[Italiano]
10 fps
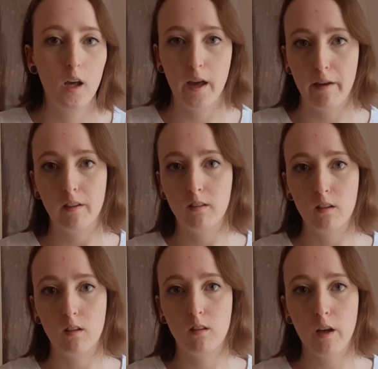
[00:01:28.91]
è
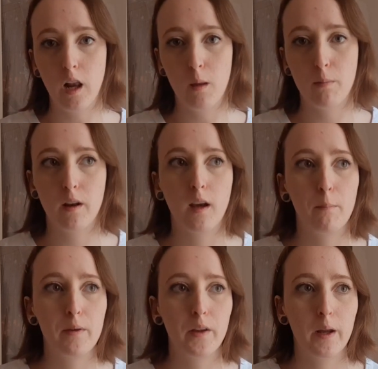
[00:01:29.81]
essenziale per
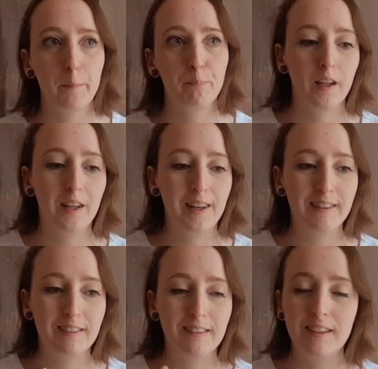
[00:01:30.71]
capire
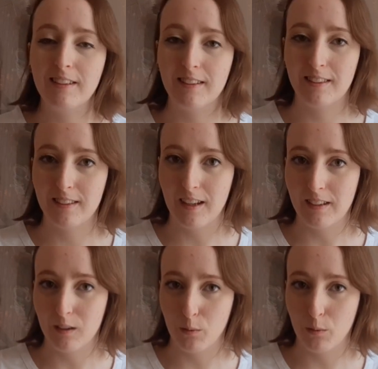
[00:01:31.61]
l'essenza di